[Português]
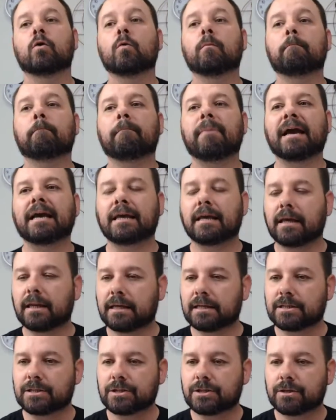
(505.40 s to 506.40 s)
o packing
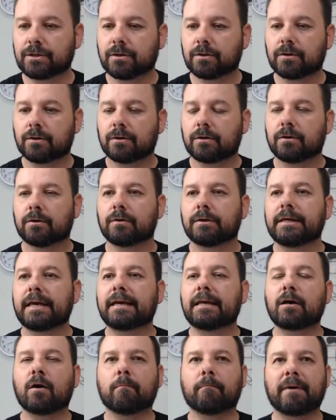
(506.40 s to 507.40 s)
list. O
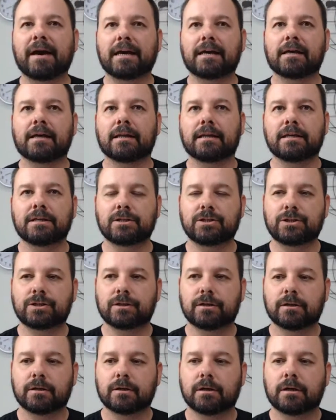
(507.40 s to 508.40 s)
que, que é o packing
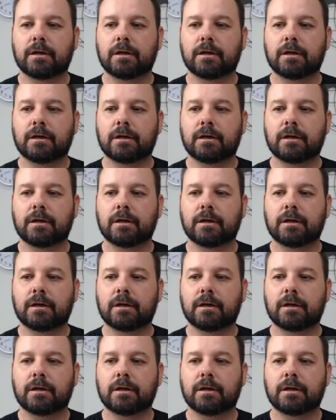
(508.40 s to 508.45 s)
list?